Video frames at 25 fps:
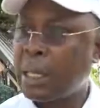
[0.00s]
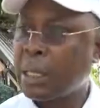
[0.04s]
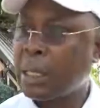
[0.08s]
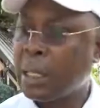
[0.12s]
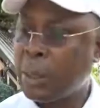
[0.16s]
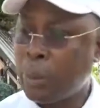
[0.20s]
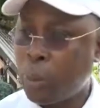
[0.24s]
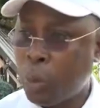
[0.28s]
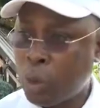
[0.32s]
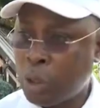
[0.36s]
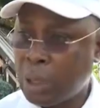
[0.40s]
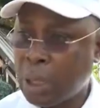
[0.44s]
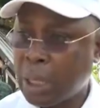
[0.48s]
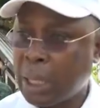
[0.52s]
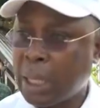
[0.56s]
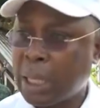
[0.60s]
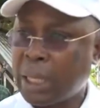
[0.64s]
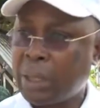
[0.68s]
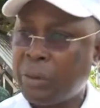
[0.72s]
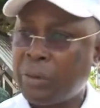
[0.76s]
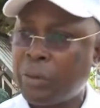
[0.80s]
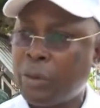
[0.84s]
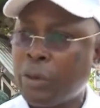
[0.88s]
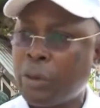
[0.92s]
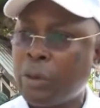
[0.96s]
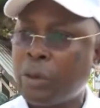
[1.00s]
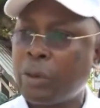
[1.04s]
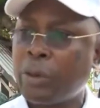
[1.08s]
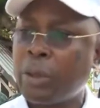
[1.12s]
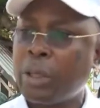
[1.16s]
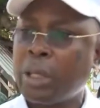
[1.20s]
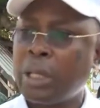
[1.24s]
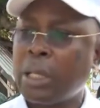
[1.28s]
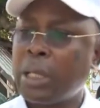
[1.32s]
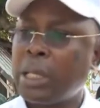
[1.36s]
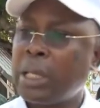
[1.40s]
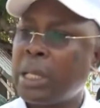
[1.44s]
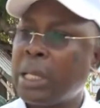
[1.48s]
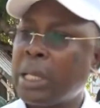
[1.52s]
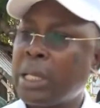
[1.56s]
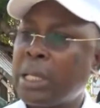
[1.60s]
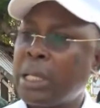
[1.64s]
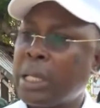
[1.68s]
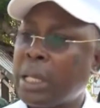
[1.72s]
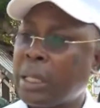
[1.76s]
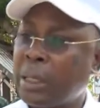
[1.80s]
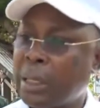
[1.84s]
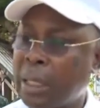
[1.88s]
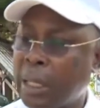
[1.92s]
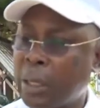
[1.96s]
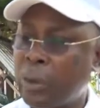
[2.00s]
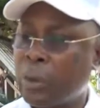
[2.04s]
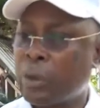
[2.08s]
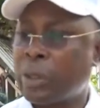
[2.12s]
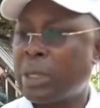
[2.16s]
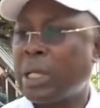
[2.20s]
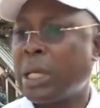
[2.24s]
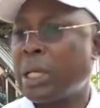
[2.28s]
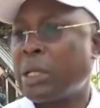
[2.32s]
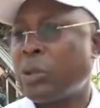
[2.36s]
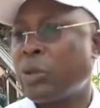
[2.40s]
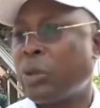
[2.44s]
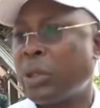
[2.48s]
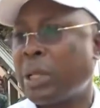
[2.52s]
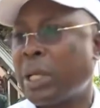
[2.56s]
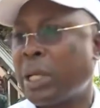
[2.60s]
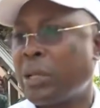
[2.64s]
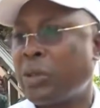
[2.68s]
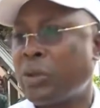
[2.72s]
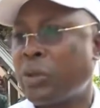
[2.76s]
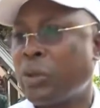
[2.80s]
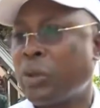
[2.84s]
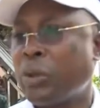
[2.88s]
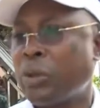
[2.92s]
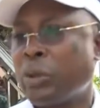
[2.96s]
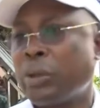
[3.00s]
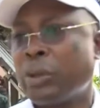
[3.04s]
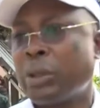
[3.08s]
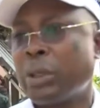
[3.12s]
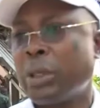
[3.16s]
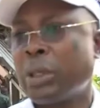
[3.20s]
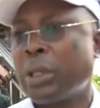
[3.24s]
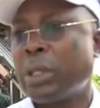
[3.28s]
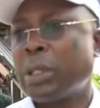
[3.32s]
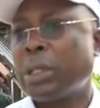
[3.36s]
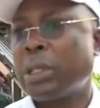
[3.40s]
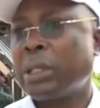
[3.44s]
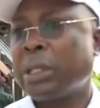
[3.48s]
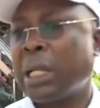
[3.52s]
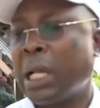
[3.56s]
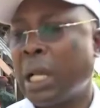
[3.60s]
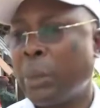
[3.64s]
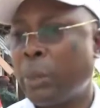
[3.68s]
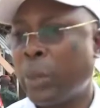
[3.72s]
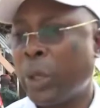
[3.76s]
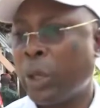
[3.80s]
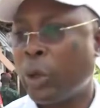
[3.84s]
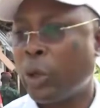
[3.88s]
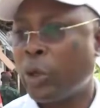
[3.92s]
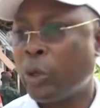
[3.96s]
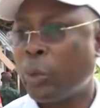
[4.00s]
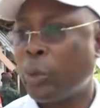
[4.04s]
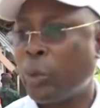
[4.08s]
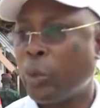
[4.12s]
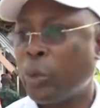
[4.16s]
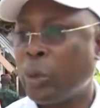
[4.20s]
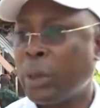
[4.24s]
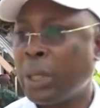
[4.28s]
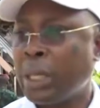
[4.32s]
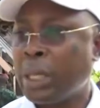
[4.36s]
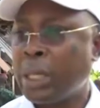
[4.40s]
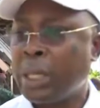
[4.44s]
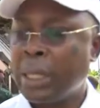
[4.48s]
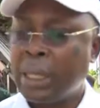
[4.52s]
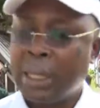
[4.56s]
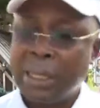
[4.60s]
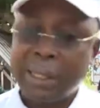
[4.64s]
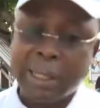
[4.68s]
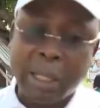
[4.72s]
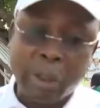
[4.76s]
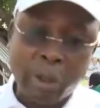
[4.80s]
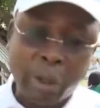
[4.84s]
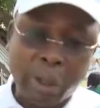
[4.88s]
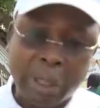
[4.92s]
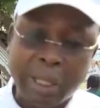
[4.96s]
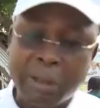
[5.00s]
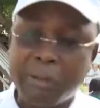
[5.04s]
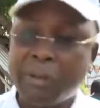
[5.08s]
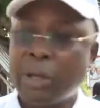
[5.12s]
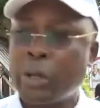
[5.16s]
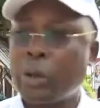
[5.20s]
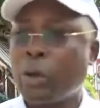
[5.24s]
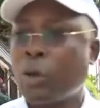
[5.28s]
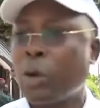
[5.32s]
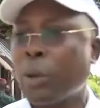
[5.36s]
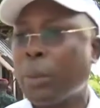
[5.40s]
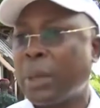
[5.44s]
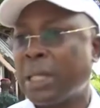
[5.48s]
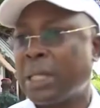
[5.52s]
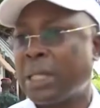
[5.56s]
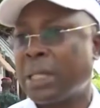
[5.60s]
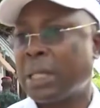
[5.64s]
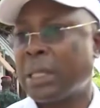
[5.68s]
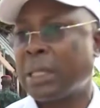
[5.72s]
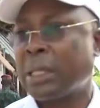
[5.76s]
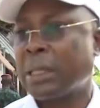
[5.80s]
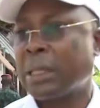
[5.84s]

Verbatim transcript: qui bouchent les carnivaux et qui entraînent aussi les inondations dans la période de pluie, d'ailleurs qui vient de commencer.